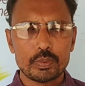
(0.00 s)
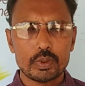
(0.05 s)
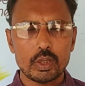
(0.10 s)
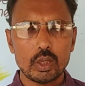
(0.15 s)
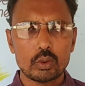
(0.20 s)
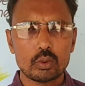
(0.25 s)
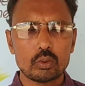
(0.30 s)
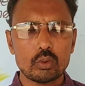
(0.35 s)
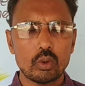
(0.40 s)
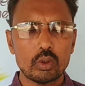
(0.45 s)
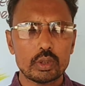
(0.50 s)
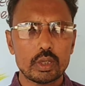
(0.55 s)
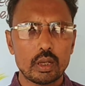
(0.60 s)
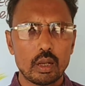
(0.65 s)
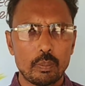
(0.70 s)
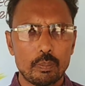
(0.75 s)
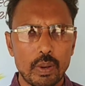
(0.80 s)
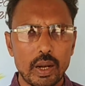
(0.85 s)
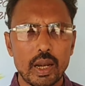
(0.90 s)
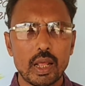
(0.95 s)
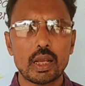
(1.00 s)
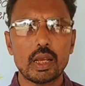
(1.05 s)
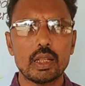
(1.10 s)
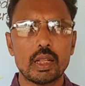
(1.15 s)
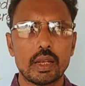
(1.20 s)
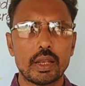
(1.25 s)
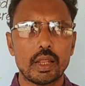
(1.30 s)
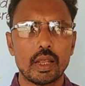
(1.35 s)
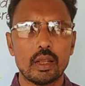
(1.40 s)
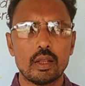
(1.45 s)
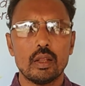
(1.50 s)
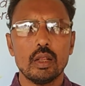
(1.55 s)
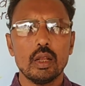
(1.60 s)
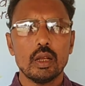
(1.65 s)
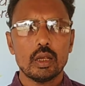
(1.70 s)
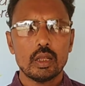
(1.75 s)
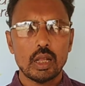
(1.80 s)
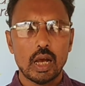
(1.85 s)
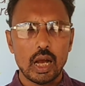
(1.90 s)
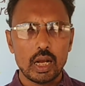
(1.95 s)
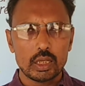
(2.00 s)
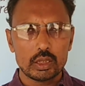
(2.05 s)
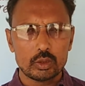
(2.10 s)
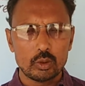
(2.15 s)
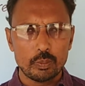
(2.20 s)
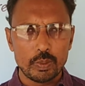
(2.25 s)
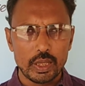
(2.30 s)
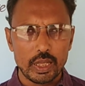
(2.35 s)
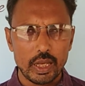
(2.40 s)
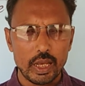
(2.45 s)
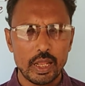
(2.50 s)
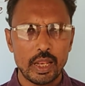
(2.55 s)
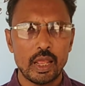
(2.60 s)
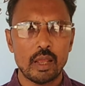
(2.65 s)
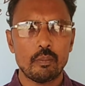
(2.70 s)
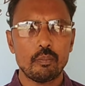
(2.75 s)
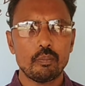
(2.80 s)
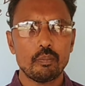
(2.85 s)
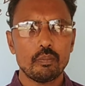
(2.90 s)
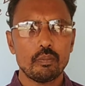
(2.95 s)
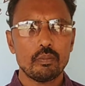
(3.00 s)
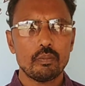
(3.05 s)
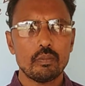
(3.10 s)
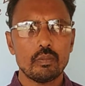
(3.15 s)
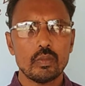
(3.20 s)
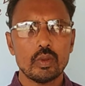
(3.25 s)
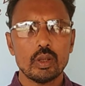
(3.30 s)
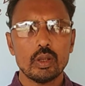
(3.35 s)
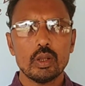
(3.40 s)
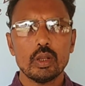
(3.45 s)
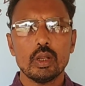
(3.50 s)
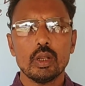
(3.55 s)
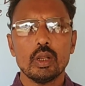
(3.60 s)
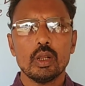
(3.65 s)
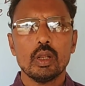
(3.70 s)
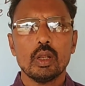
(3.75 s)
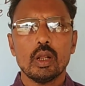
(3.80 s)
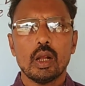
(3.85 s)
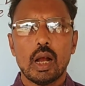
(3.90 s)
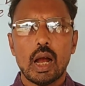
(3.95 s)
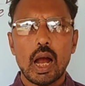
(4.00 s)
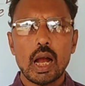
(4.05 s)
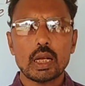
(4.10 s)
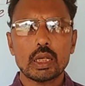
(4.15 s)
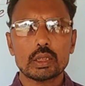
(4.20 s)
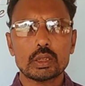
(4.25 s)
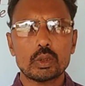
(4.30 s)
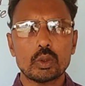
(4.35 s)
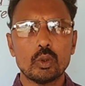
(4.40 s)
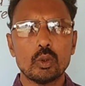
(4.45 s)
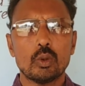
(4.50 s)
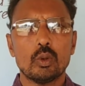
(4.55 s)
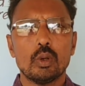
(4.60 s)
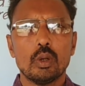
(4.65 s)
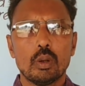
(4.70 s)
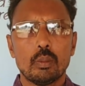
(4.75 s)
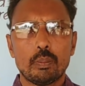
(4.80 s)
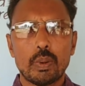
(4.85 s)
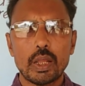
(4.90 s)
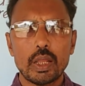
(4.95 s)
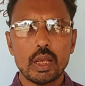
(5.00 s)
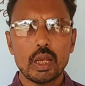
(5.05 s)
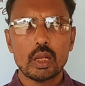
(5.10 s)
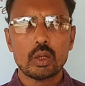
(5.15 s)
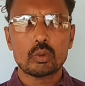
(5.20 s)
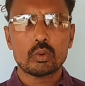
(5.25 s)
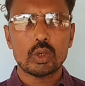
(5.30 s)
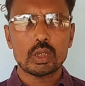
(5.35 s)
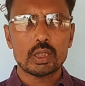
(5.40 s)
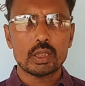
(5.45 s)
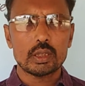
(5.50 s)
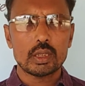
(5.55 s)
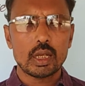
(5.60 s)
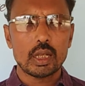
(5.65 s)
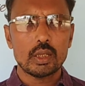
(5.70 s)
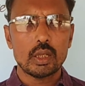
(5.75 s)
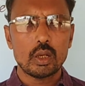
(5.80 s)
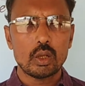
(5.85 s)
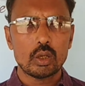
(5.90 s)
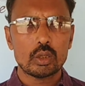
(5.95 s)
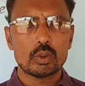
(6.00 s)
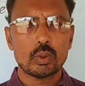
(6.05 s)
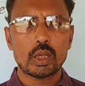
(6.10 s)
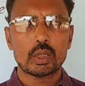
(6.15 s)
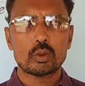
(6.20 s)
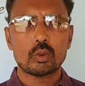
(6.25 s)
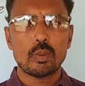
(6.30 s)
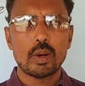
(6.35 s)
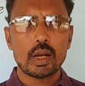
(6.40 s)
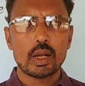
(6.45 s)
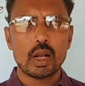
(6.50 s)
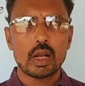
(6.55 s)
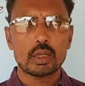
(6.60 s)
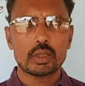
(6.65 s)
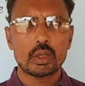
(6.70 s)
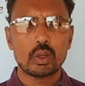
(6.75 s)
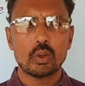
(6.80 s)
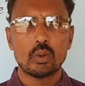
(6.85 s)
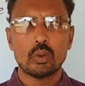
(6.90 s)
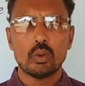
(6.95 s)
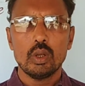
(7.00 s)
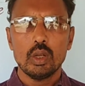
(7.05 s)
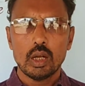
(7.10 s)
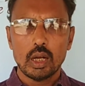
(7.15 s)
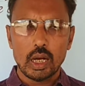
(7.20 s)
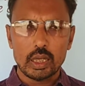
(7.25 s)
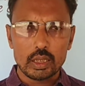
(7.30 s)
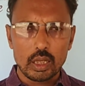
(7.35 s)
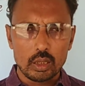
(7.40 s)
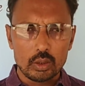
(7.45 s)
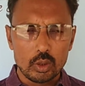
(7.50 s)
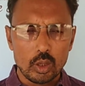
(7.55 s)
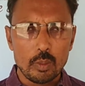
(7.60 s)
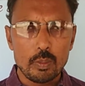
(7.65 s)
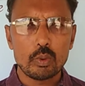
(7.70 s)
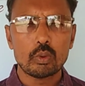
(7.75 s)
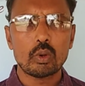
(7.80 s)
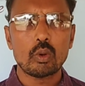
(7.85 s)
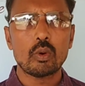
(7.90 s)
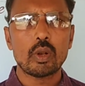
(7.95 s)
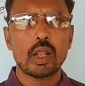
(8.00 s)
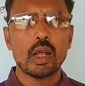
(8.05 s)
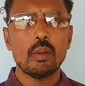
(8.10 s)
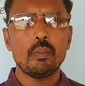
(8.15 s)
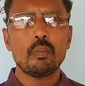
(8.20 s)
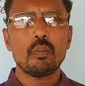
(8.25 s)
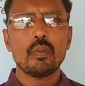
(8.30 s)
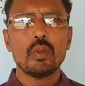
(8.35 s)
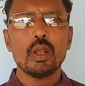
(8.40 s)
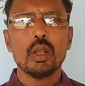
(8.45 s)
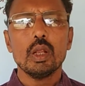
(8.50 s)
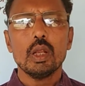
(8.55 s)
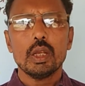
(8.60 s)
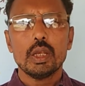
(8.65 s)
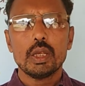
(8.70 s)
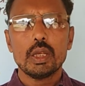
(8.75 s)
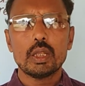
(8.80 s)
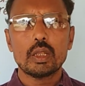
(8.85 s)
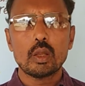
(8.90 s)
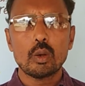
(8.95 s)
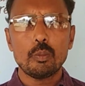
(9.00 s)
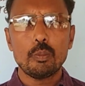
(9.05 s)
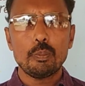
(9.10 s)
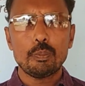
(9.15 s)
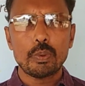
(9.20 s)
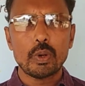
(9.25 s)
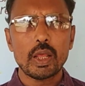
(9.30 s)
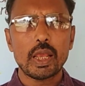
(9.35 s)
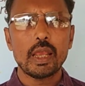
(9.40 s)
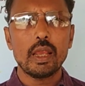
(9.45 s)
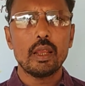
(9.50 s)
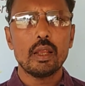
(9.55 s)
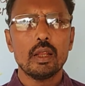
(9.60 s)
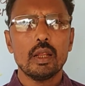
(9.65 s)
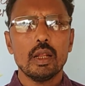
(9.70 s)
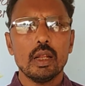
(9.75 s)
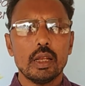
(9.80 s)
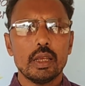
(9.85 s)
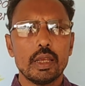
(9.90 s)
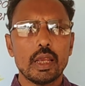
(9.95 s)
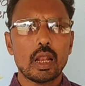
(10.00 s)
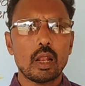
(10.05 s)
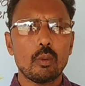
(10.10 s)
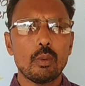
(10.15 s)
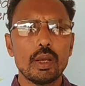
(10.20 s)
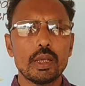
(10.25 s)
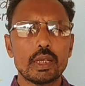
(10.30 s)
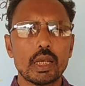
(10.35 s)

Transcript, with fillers: చేసుకోవాల్సిన పండుగ ఏదంటే ఇది ఆగస్టు పదిహేనే ఆగస్టు పదిహేను స్వతంత్ర దినోత్సవ శుభాకాంక్షలు అందరూ తెలుపుకుంటున్నా ఇప్పటికీ ఎనభై